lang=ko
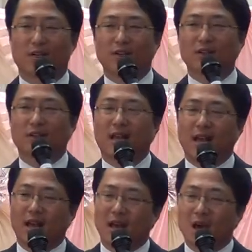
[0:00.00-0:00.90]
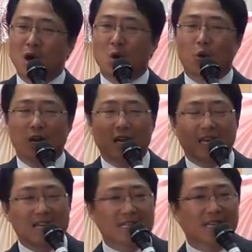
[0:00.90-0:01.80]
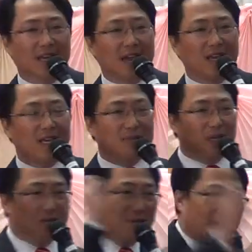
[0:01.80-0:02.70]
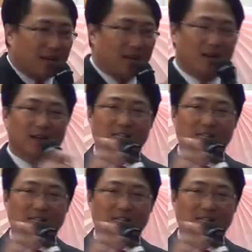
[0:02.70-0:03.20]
그런데 우리 인생의 이 믿음의 길,